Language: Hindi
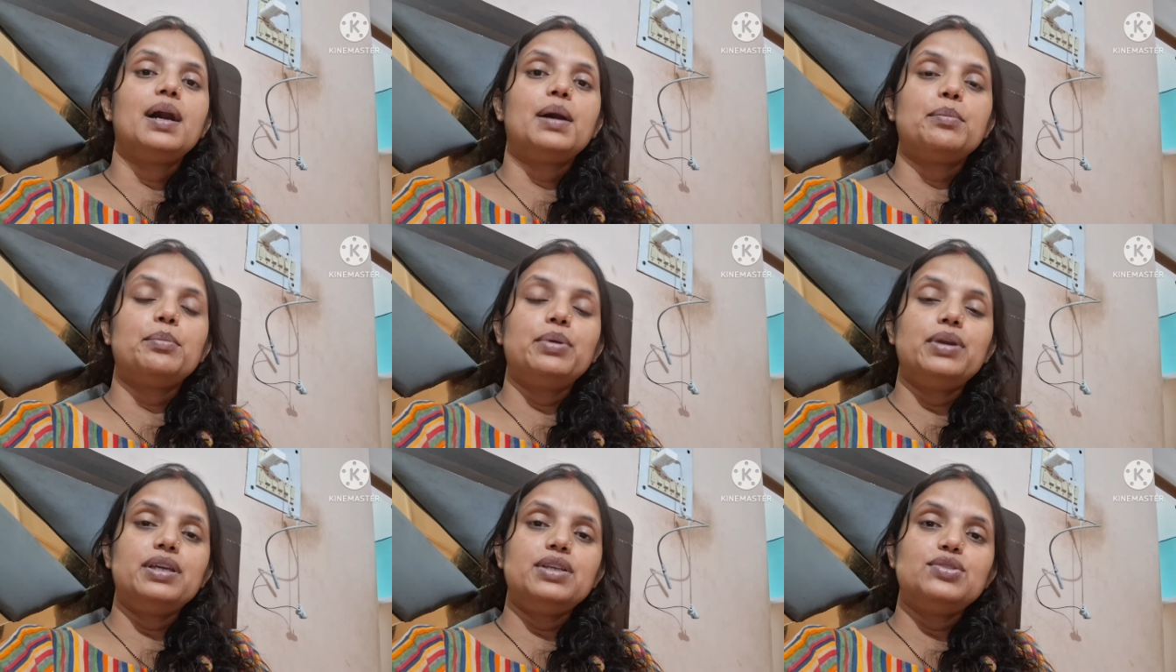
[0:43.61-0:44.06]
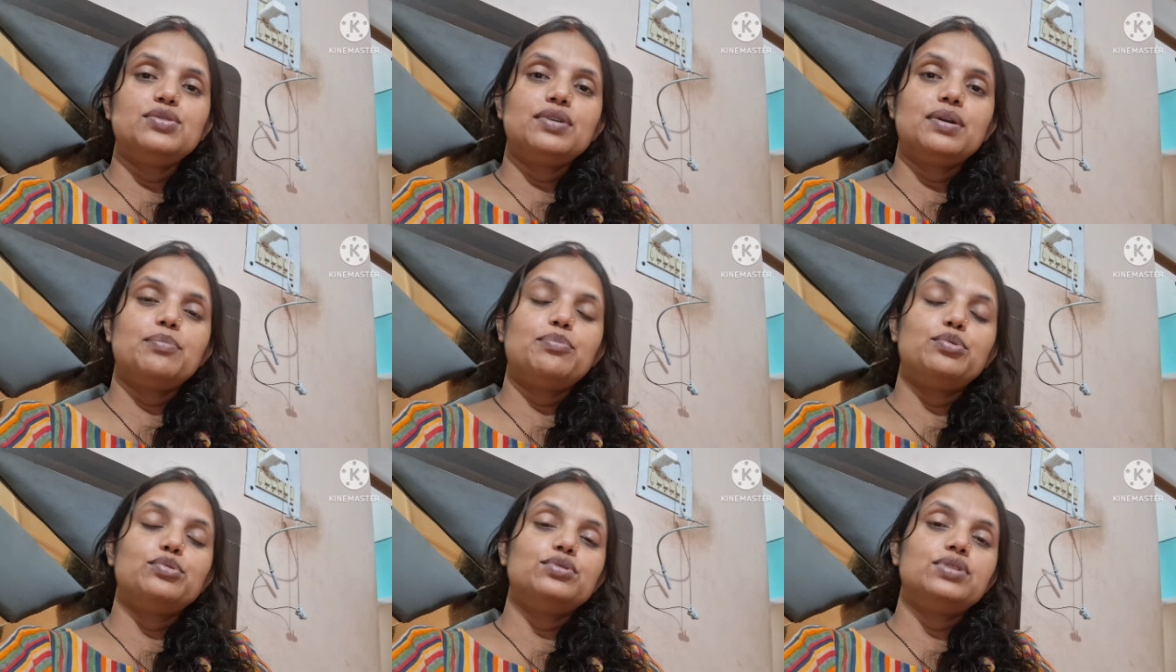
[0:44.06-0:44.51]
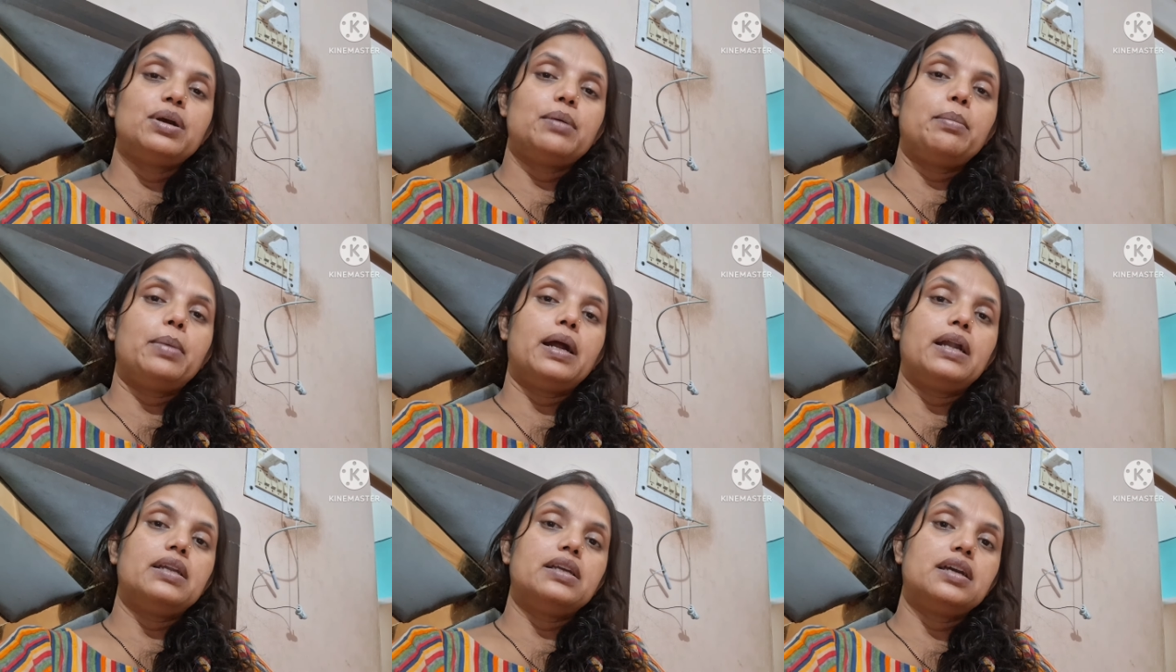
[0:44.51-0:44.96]
अभी जो है पूजा
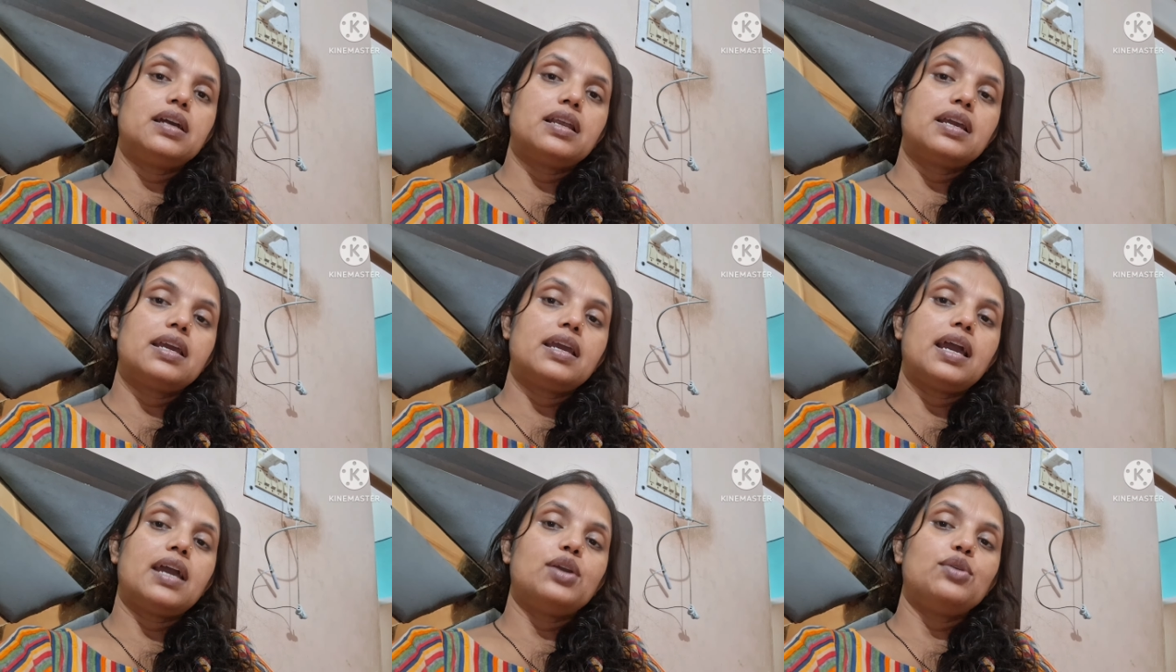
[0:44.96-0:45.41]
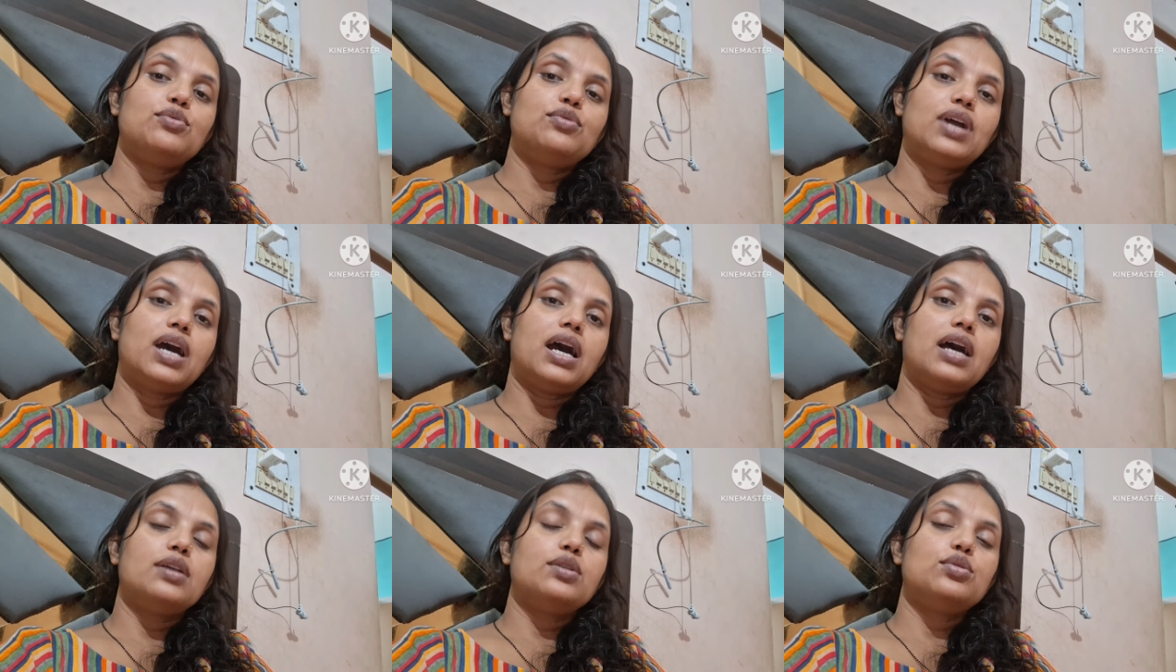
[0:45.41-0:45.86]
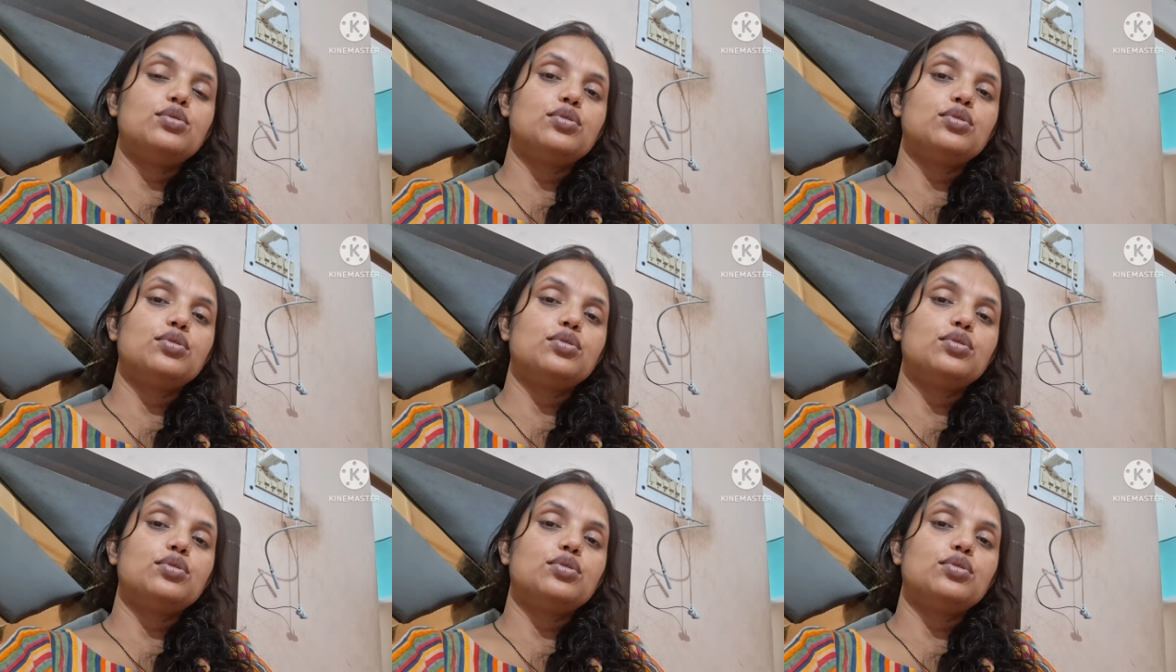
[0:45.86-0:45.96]
पाठ करके आई हूँ नहा